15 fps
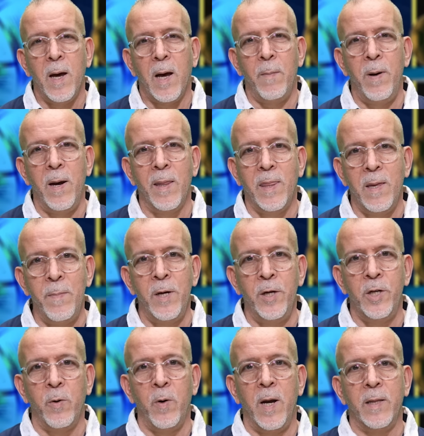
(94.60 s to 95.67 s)
قبل ثمان
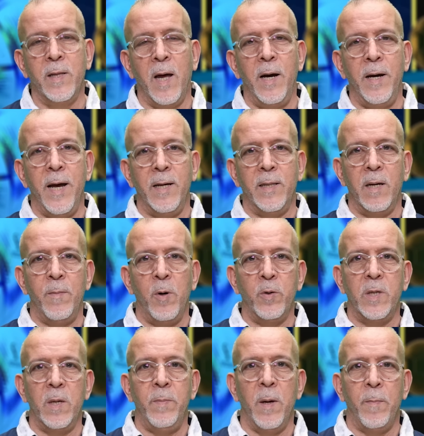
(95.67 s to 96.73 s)
جولات على نهاية
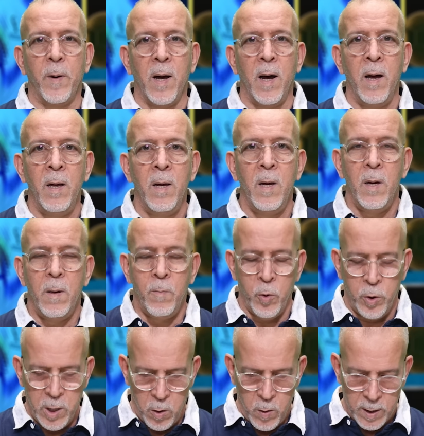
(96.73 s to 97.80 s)
الموسم يبقى
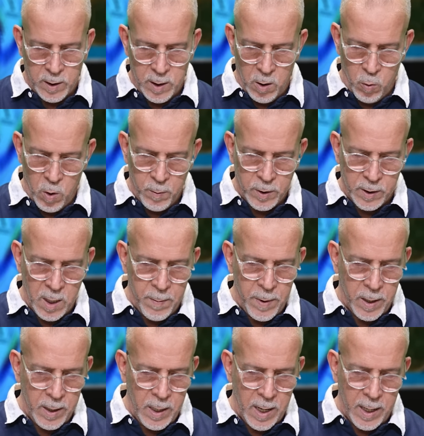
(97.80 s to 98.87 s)
متواصل
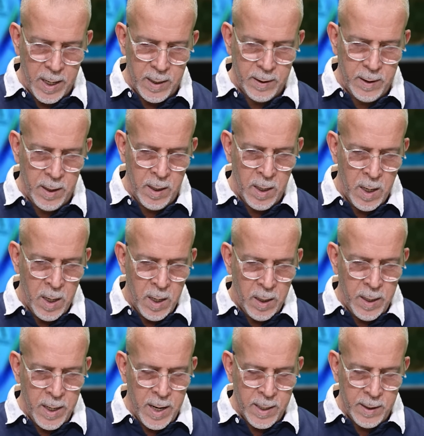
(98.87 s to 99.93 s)
ومستمر إلى غاية
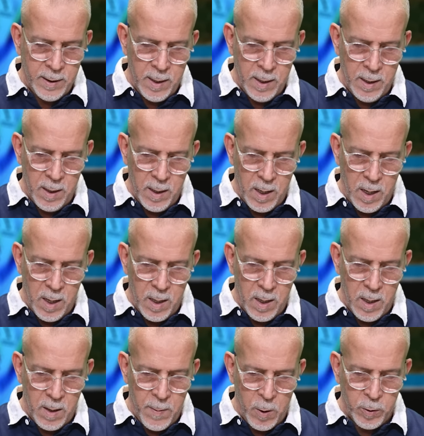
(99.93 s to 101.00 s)
نهاية
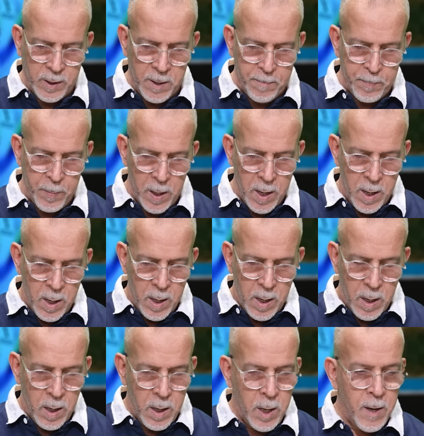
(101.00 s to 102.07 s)
الموسم
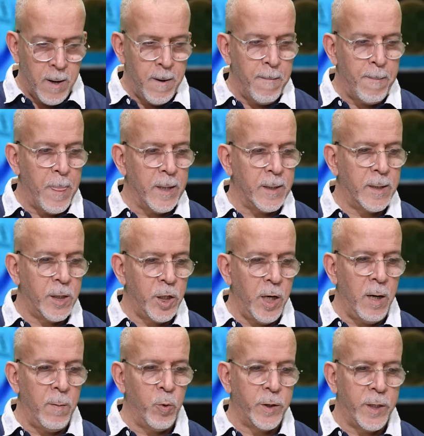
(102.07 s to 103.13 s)
آه، الشيء
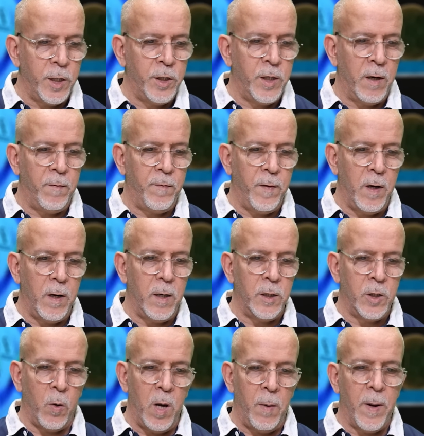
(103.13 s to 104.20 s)
المسجل في
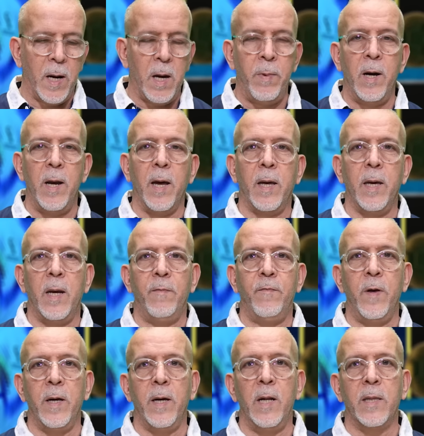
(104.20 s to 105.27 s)
الجولة ما قبل الأخيرة
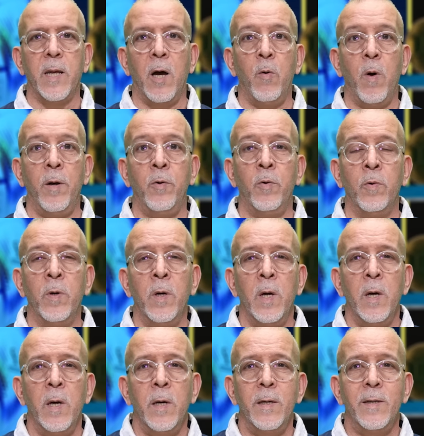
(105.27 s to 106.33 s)
في إنجلترا هو أنه
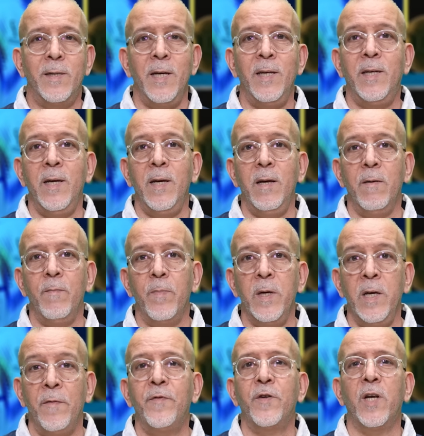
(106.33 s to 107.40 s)
سيتي
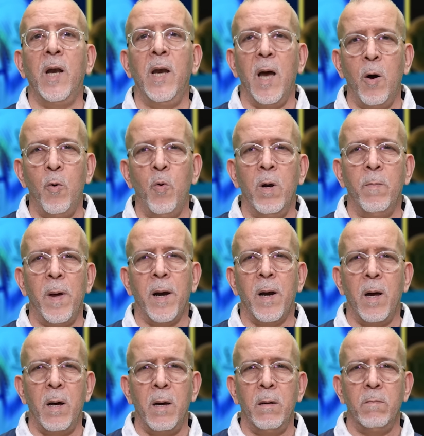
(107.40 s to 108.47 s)
يفشل لأول
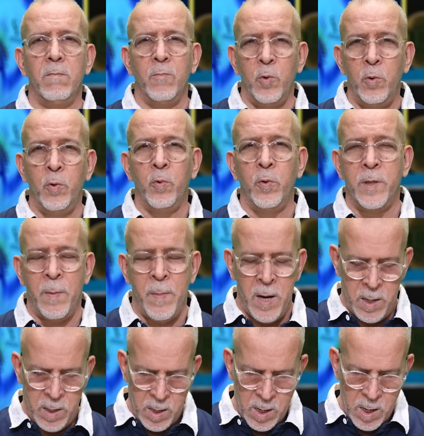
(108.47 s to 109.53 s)
مرة منذ
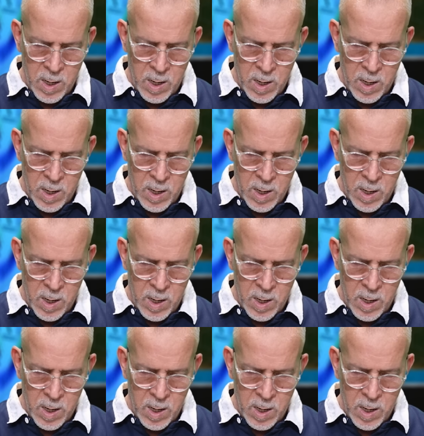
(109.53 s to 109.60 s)
زمان